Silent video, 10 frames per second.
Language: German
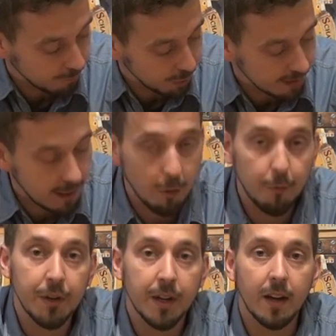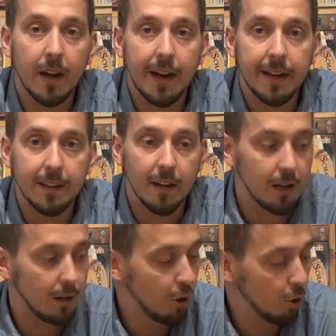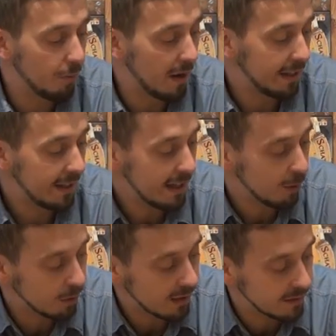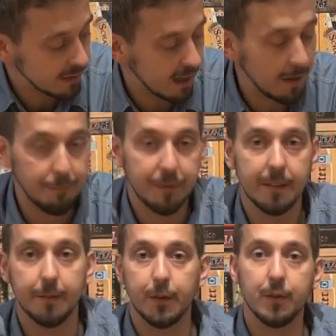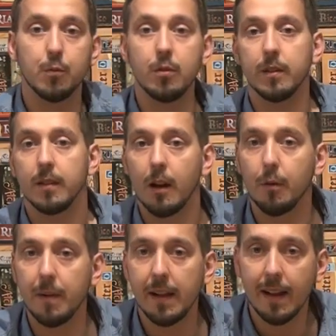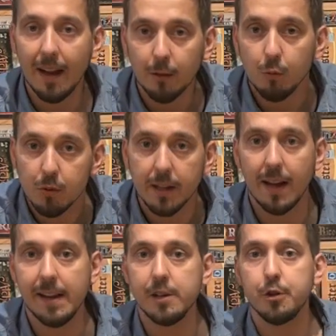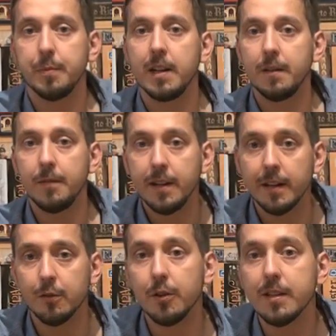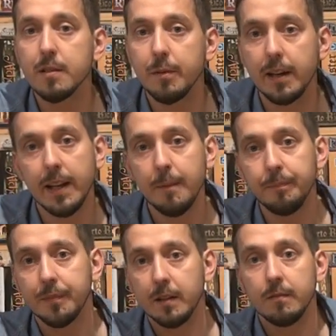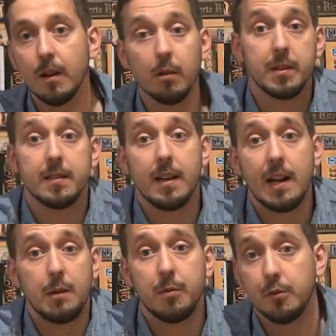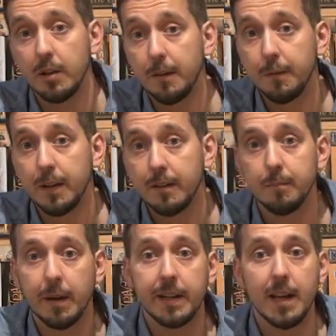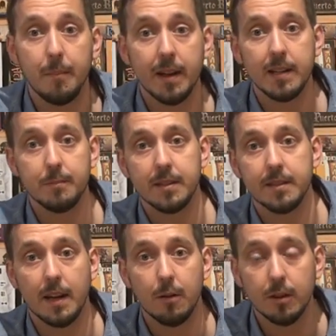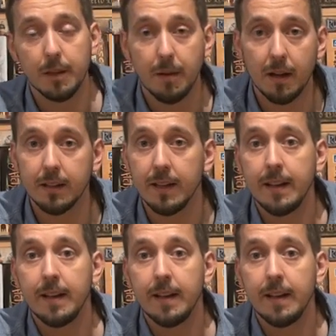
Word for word: wirklich auch wieder ein Lob an Yellow, dass sie da jetzt versuchen, auch mal gute alte Spiele wieder neu zu beleben. Denn warum das Rad immer neu erfinden? Bei Diamant haben sie es ja auch gemacht.